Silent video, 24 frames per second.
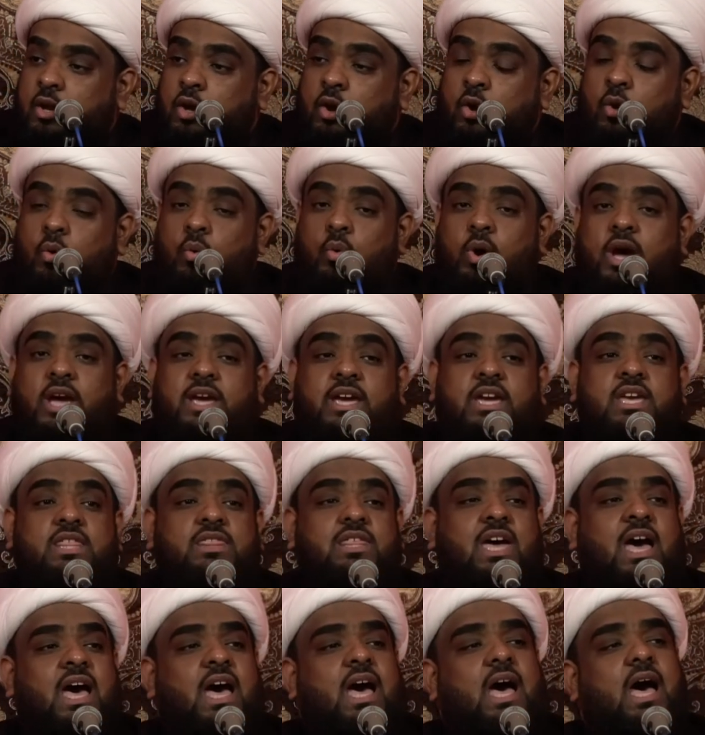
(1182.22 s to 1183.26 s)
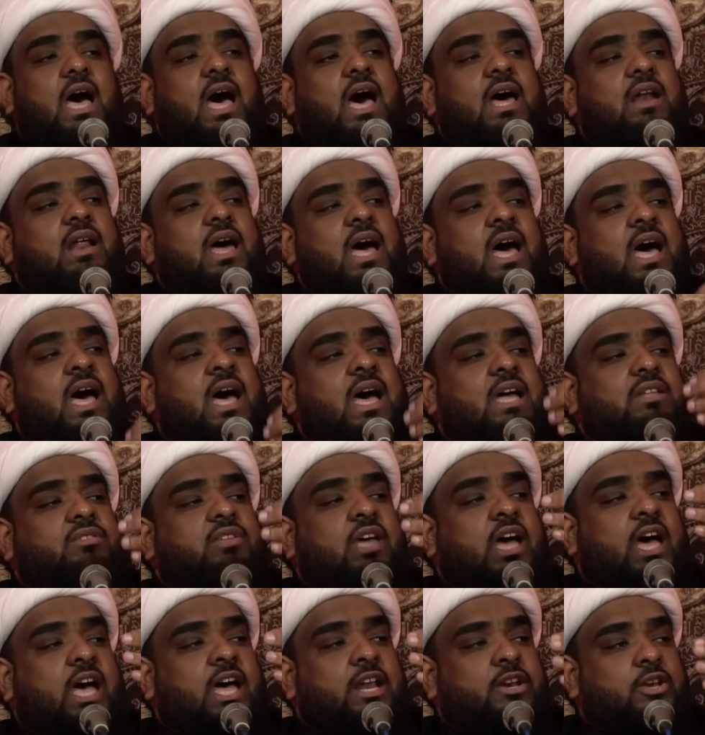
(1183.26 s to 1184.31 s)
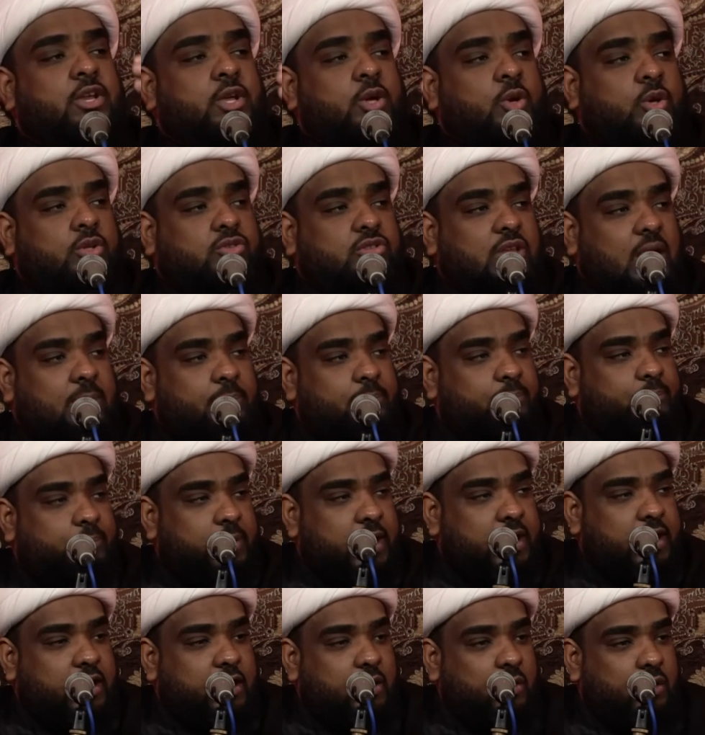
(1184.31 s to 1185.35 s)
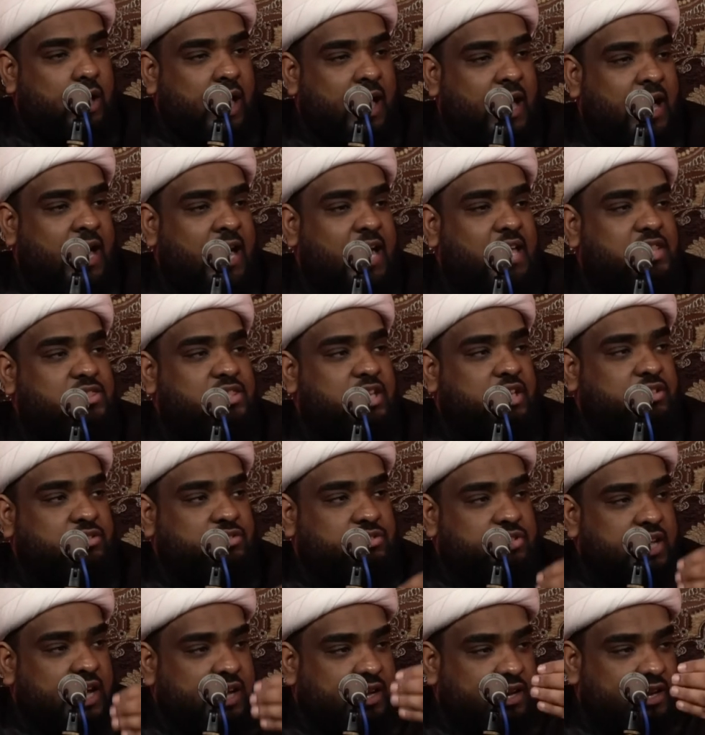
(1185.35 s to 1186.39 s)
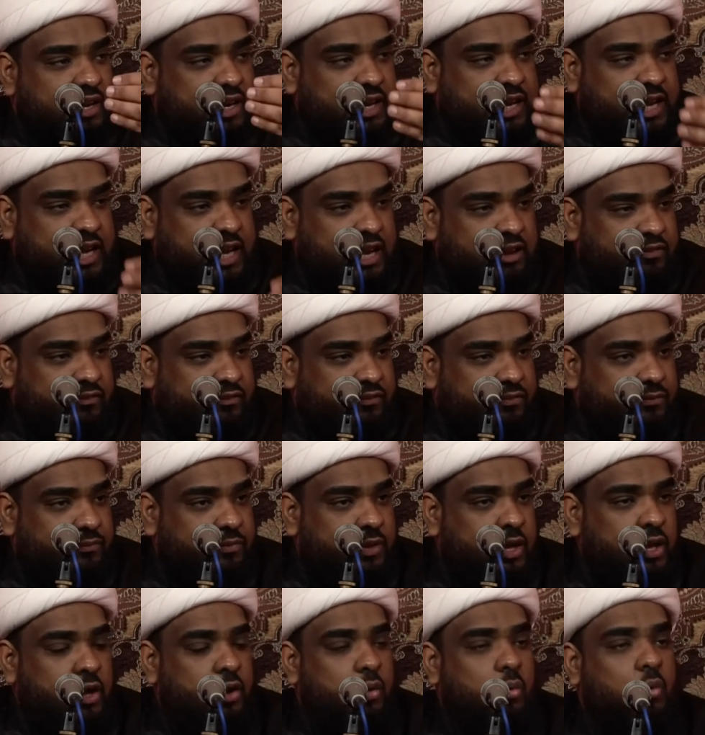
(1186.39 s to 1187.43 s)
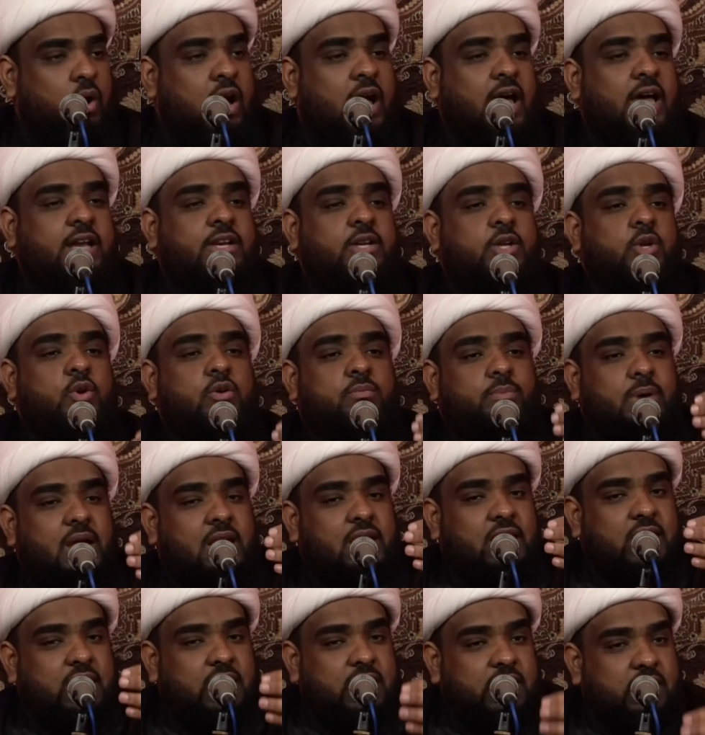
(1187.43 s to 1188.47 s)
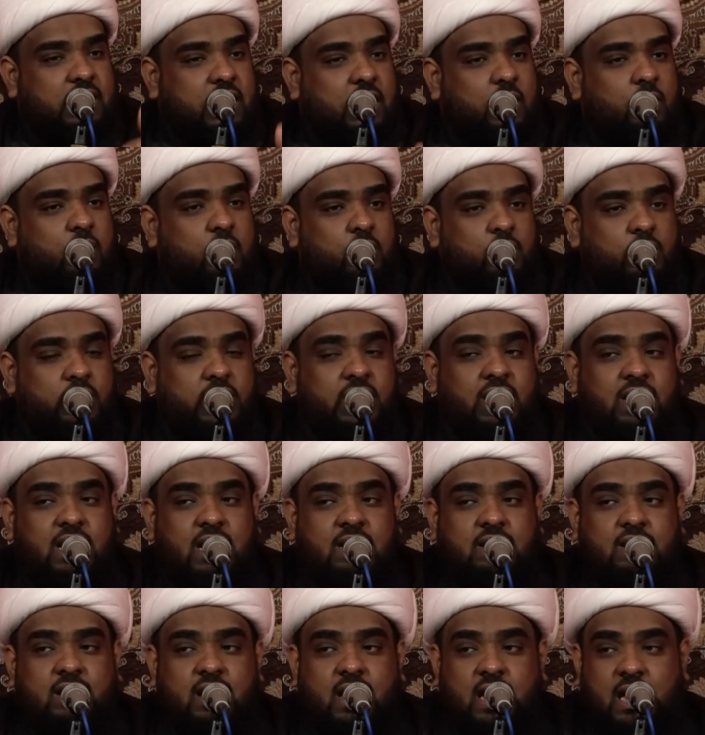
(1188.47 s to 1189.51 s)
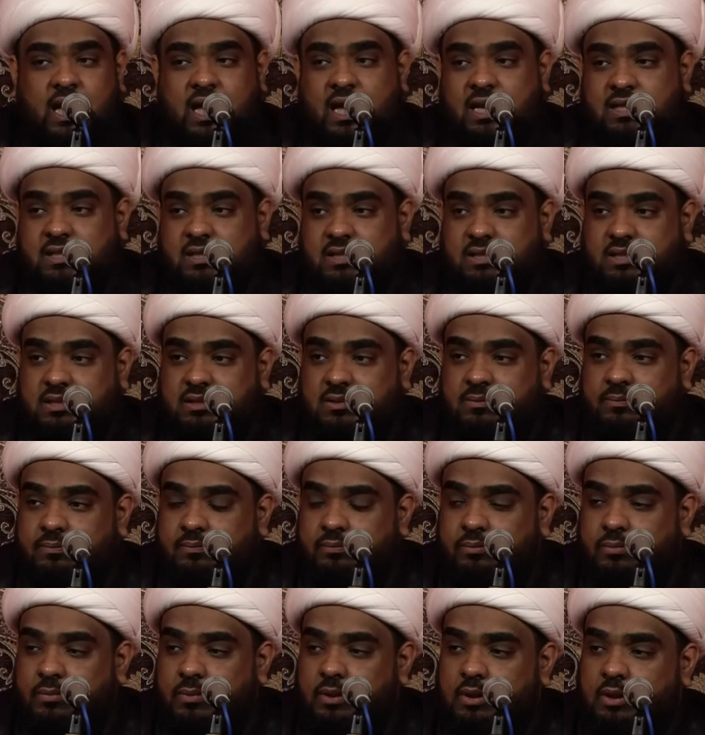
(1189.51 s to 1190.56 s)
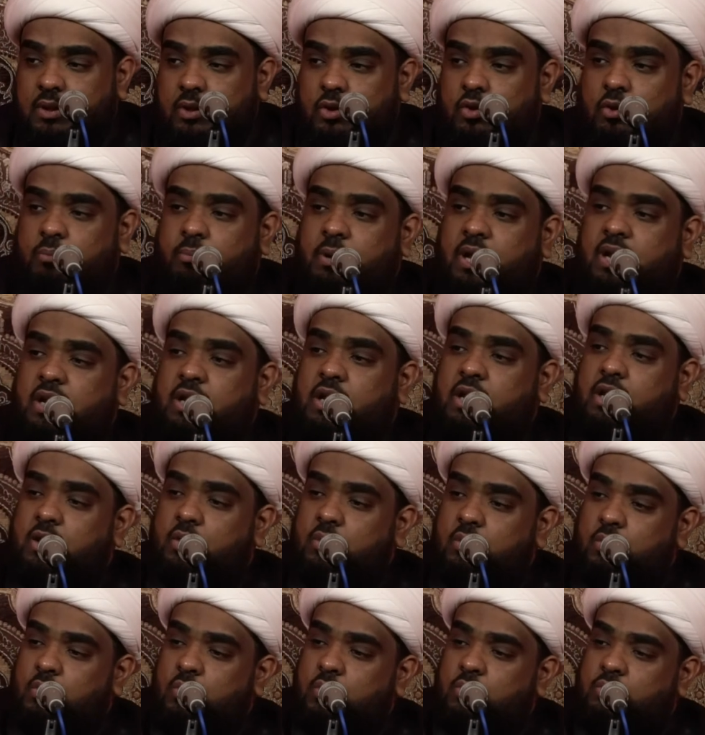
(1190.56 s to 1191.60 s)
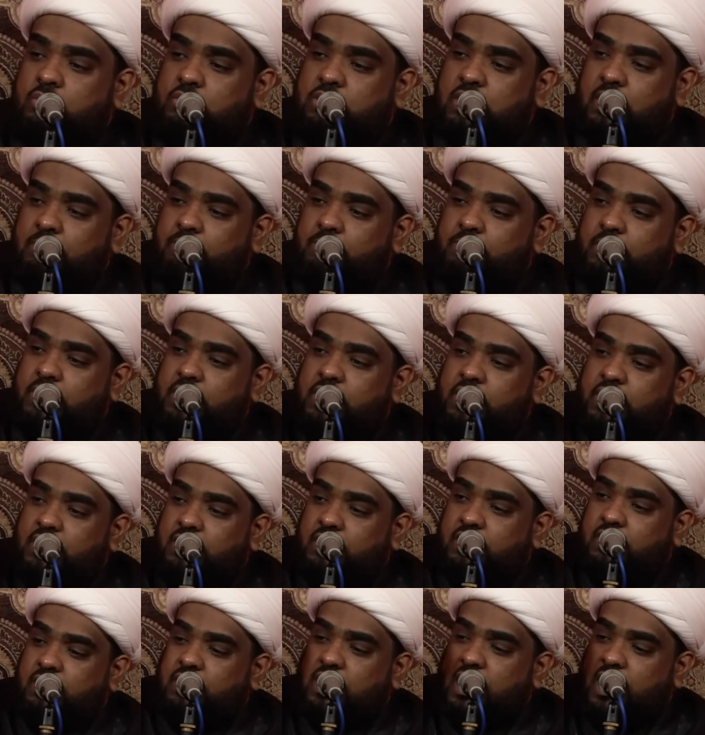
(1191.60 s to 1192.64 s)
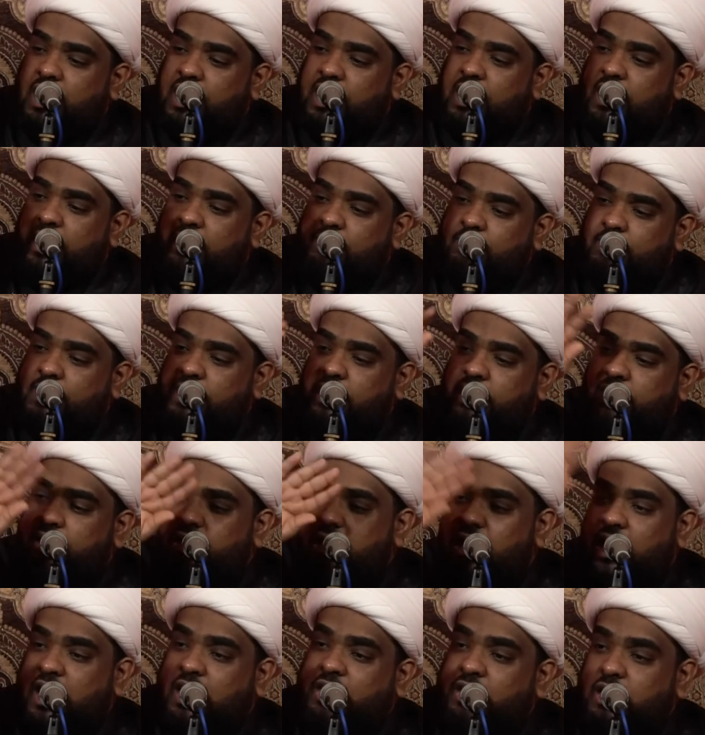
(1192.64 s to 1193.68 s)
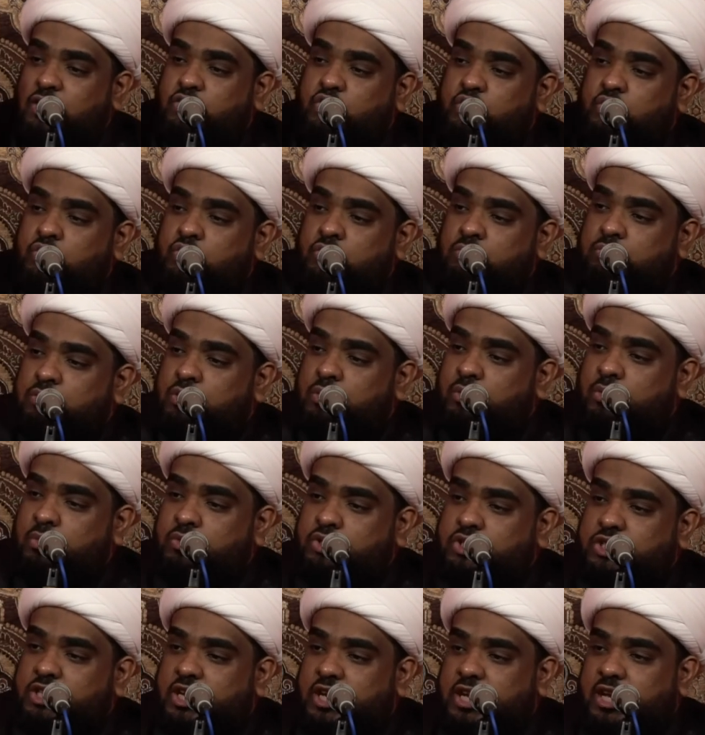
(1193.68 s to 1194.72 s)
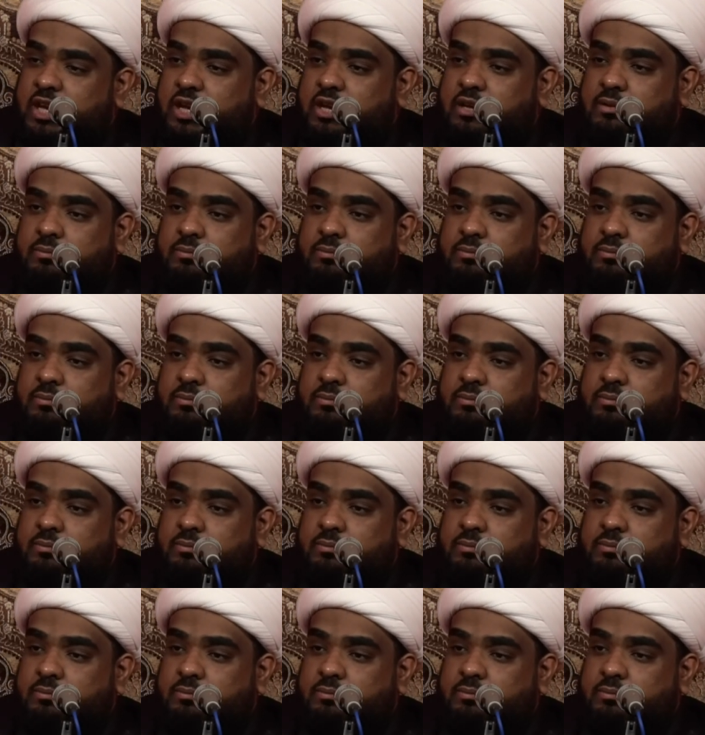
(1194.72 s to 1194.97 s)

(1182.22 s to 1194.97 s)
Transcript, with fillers: واذا اراد ان يطبق هذا التكليف وان يبلغه الى الناس يبلغه تبليغ كامل لا يشوبه شيء